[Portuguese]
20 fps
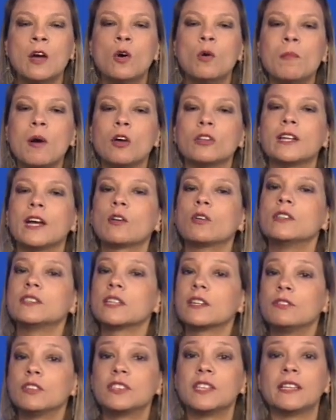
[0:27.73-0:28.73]
Uma outra
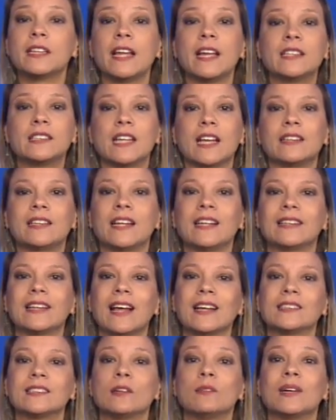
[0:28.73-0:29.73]
coisa que você tem que se
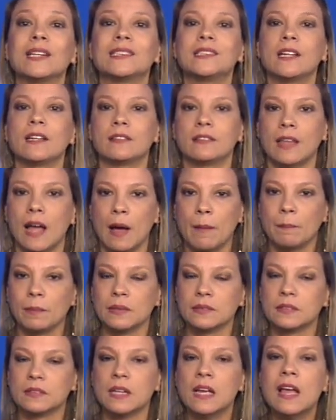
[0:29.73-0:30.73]
atentar são as etapas.